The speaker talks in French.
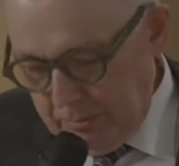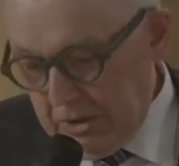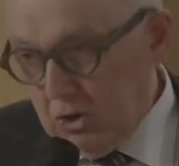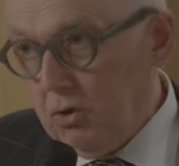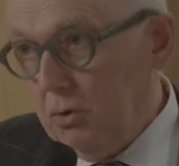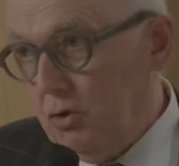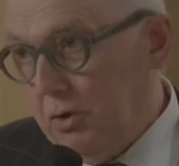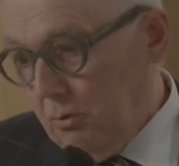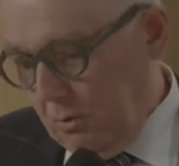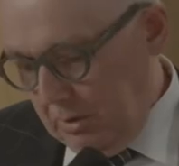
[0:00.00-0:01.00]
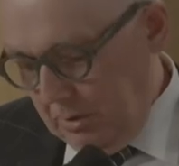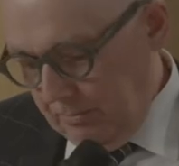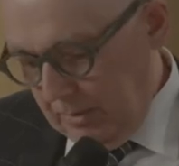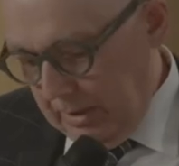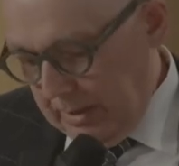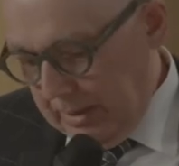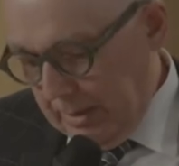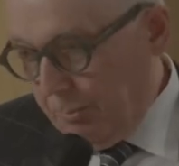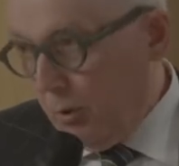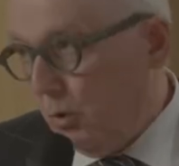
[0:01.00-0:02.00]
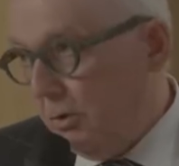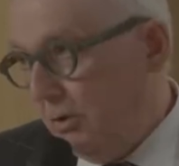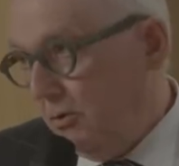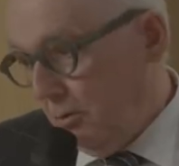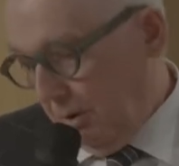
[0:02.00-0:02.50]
d'échange des données, la protection des